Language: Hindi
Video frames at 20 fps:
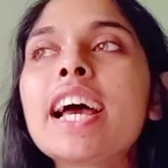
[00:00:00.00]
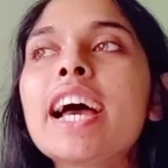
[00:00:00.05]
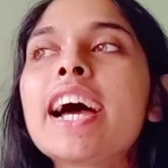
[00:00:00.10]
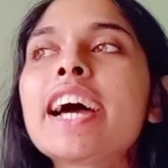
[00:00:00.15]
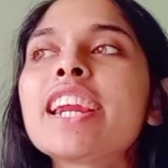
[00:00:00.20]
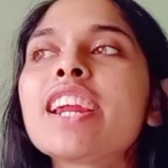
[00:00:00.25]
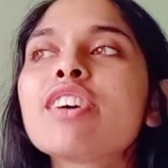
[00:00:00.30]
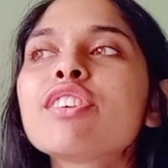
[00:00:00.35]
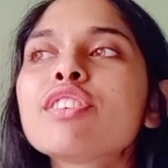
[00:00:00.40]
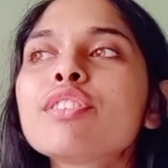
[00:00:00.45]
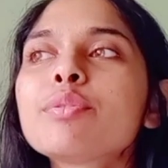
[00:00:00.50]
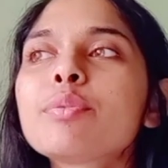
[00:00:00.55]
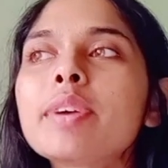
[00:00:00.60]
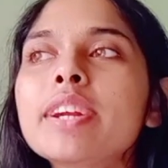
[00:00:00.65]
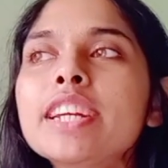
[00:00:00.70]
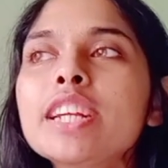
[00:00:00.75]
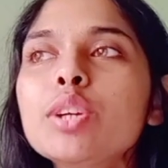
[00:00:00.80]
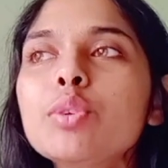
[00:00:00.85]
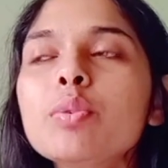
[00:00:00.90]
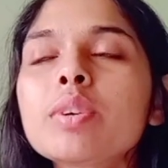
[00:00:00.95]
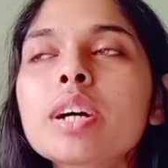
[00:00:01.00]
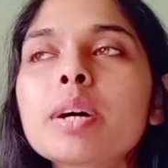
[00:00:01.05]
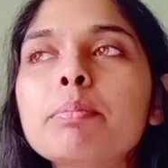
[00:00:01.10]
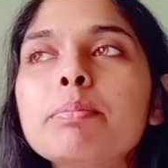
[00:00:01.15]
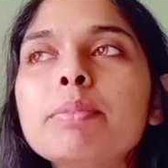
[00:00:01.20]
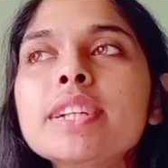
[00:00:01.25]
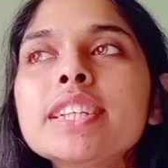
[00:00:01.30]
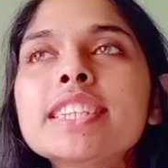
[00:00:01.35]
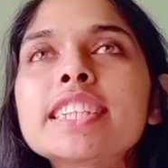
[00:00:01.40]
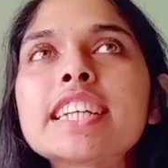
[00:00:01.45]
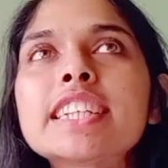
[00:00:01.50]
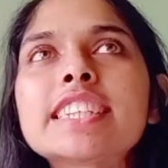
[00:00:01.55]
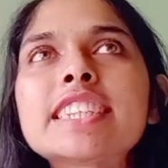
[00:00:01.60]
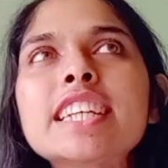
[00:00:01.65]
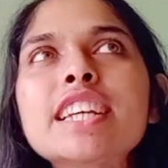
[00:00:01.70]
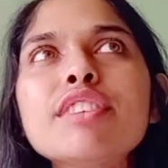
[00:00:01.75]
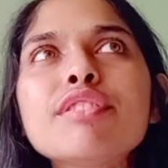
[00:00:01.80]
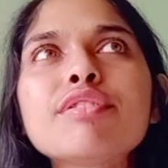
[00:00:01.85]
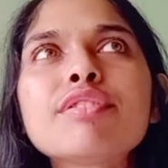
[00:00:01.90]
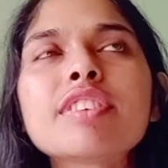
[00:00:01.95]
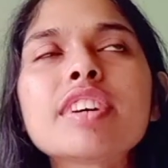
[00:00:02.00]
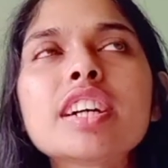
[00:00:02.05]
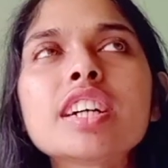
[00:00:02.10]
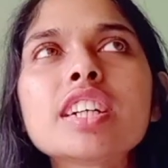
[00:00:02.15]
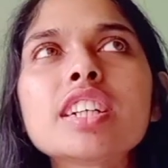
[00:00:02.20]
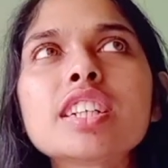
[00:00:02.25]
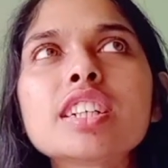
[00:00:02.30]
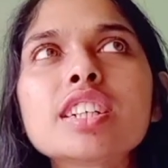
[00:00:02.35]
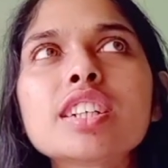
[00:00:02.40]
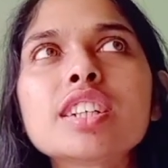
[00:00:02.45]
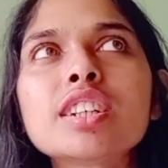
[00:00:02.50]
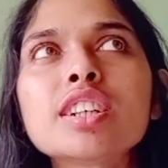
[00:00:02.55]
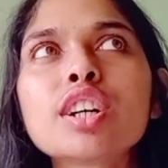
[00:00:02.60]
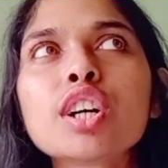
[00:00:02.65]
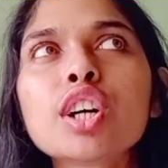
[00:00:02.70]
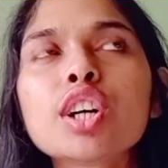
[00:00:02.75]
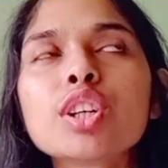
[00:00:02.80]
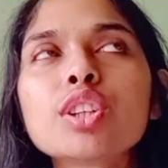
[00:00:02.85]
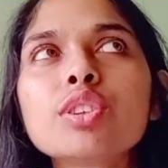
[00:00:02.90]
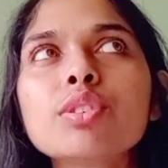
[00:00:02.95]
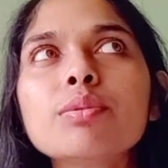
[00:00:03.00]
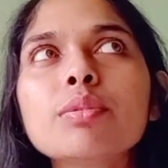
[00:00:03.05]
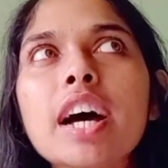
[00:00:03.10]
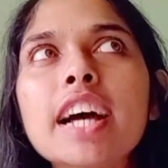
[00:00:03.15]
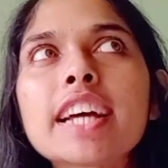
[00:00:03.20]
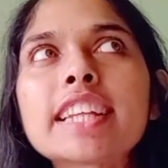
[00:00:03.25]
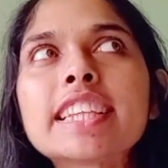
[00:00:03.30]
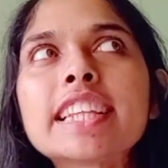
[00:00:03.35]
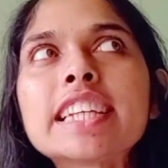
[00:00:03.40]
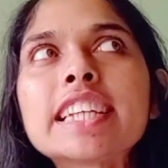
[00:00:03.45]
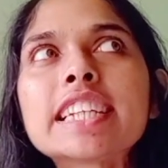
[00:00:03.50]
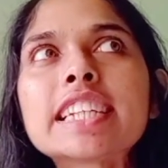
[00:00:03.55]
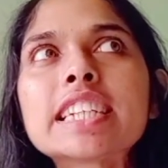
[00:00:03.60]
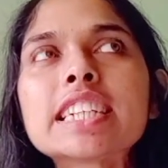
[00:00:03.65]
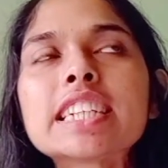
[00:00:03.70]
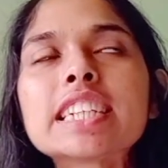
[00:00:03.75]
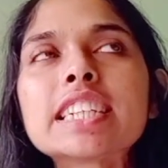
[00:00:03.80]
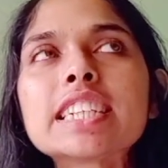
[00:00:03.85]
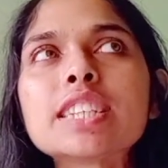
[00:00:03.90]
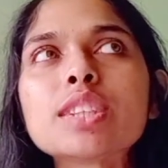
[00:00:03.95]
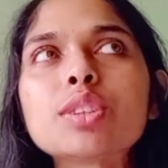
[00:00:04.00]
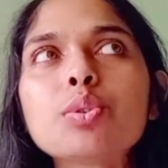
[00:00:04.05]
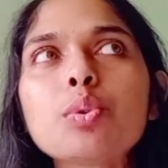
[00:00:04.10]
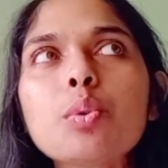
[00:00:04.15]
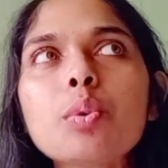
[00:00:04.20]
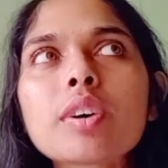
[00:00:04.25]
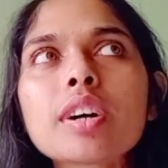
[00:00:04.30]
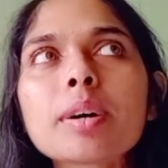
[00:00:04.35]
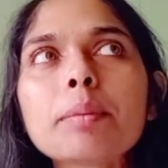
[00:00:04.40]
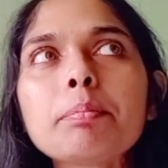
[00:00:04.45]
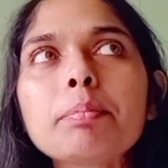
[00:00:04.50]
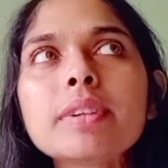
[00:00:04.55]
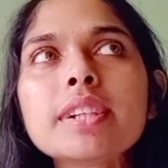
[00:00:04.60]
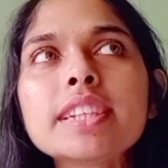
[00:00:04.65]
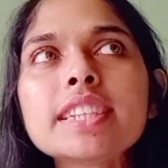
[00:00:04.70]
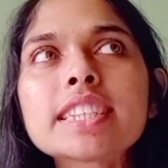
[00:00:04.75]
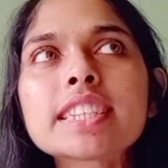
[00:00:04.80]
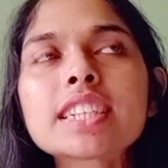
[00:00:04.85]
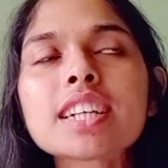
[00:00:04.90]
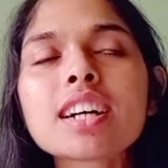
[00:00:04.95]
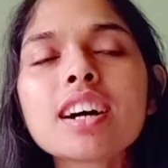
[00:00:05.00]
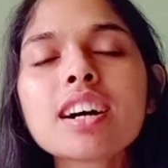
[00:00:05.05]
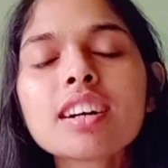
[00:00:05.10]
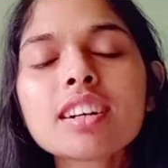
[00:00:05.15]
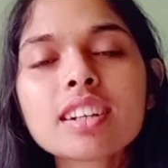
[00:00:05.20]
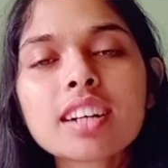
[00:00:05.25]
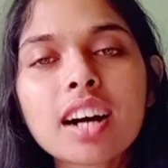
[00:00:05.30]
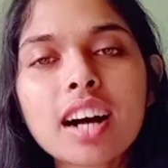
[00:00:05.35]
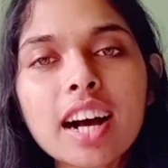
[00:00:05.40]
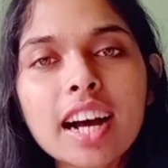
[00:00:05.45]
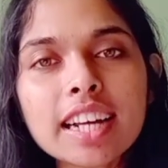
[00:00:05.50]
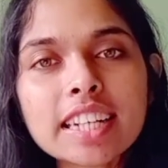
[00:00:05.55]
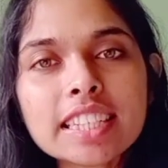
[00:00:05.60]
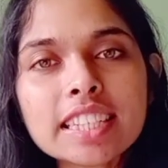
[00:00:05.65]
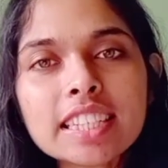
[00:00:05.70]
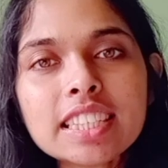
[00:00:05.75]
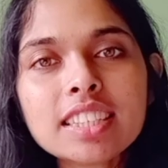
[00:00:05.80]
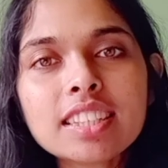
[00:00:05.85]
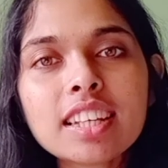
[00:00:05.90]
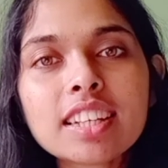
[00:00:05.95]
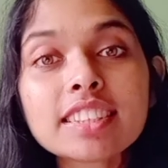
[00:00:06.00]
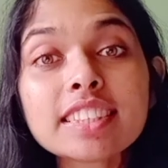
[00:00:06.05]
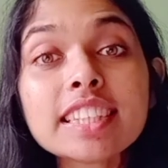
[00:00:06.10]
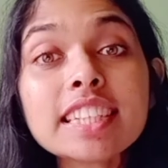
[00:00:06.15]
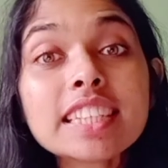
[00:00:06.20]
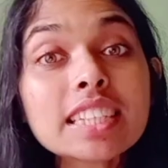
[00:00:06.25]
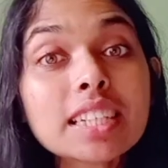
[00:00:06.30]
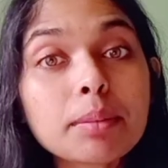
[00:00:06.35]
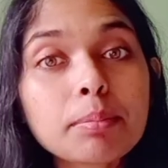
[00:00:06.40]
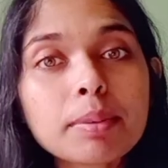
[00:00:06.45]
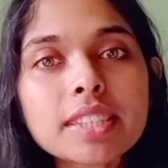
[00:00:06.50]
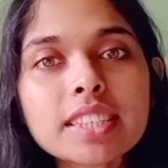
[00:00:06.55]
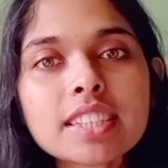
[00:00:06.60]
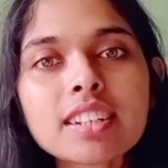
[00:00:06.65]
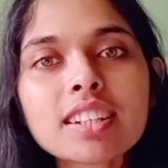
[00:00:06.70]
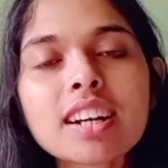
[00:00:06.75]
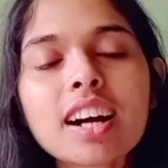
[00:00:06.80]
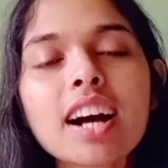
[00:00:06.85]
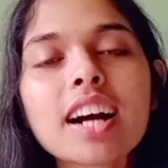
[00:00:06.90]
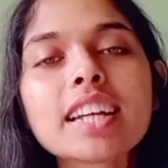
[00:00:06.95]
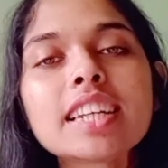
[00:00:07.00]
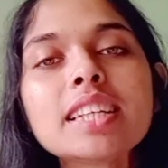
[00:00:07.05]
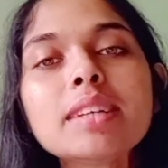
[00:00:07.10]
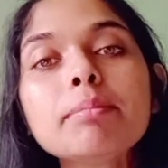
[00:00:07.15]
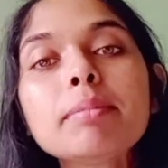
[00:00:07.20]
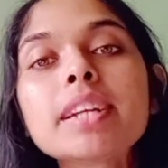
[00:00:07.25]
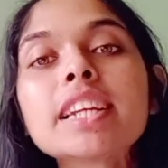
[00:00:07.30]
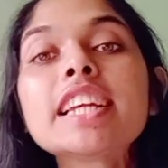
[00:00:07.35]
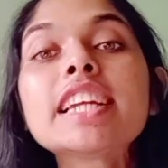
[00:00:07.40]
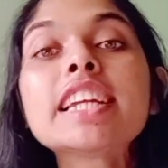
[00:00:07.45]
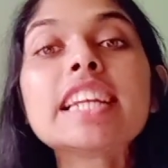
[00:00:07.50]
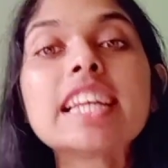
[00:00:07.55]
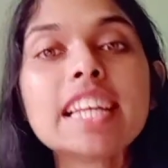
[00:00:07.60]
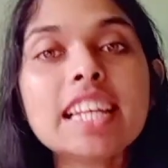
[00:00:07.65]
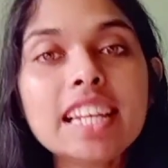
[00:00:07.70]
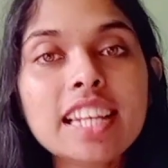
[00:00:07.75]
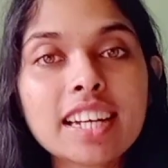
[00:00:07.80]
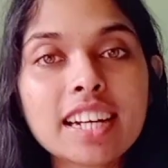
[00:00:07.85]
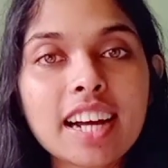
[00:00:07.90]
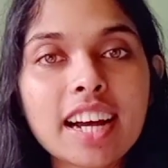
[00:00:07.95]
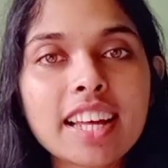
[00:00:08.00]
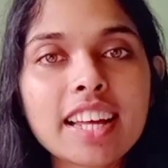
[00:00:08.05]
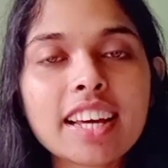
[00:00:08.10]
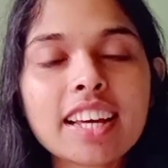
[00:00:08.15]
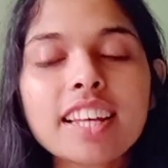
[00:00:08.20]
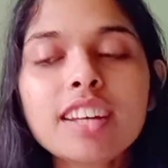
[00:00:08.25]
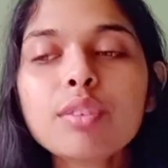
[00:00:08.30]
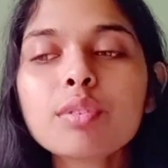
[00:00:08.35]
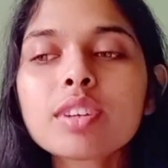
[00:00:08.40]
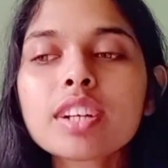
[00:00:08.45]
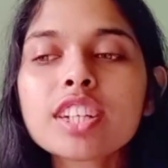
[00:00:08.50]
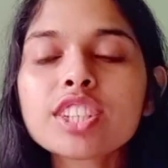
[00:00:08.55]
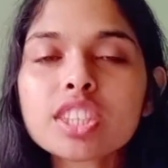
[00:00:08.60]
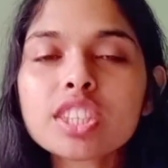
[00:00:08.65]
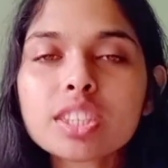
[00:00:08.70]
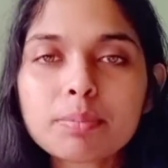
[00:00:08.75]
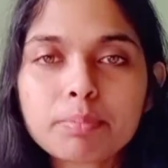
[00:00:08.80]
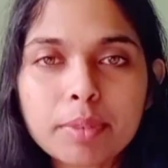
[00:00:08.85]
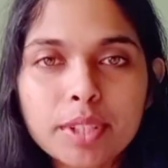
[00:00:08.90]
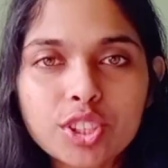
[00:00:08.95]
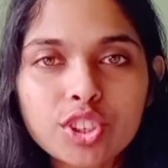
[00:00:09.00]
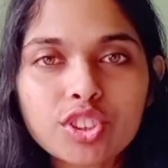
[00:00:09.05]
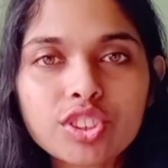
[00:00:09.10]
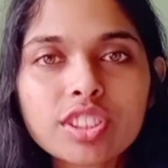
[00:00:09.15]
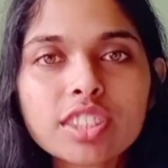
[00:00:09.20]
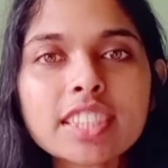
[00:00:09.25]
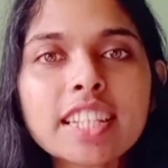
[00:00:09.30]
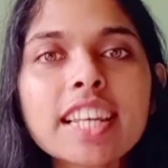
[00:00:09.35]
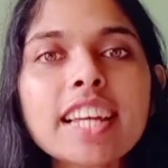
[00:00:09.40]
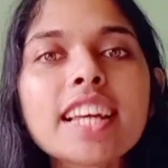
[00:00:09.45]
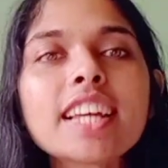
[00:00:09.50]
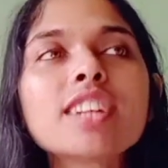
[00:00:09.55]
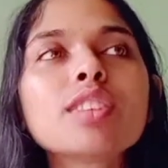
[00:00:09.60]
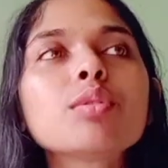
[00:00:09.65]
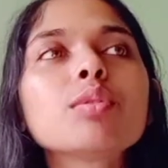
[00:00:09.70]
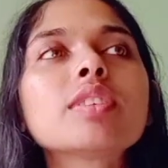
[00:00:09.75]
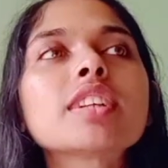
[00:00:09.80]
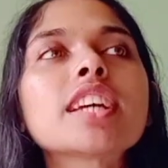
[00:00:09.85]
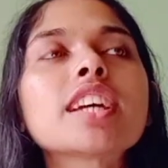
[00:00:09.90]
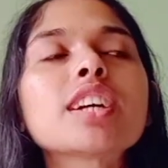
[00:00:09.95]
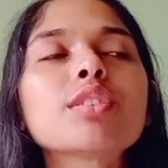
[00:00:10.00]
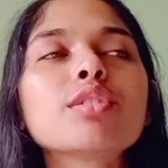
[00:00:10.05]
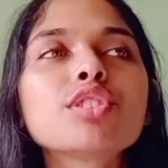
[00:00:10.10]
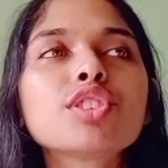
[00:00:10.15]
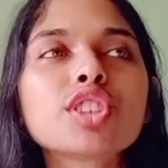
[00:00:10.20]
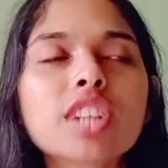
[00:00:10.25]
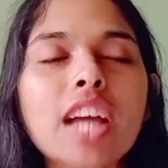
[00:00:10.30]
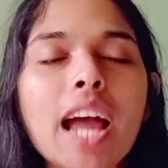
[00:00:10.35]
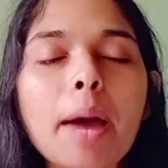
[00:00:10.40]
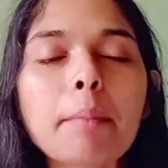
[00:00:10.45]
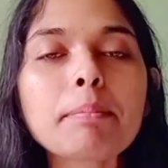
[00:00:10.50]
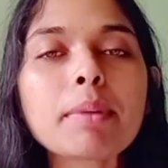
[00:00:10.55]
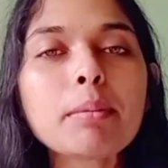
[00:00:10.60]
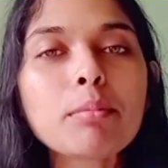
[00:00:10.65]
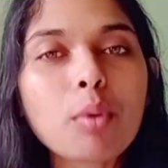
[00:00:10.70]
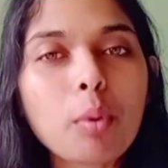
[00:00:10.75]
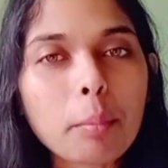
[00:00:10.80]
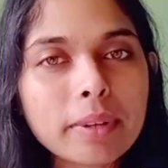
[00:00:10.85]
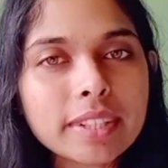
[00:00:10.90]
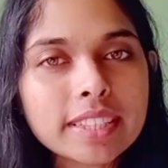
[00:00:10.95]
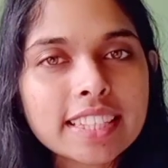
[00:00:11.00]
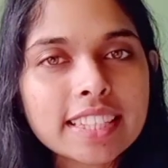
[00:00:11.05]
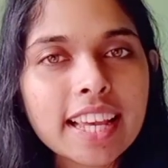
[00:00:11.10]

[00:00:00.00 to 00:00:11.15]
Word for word: एंड आउट ऑफ ट्वेंटी टू कपल्स सिर्फ आई uh, थिंक दो कपल्स का कहानी या तीन कपल्स का कहानी मैंने नहीं लगाया है उनका जस्ट पिक्चर्स है एंड उनके कुछ हैप्पी मोमेंट्स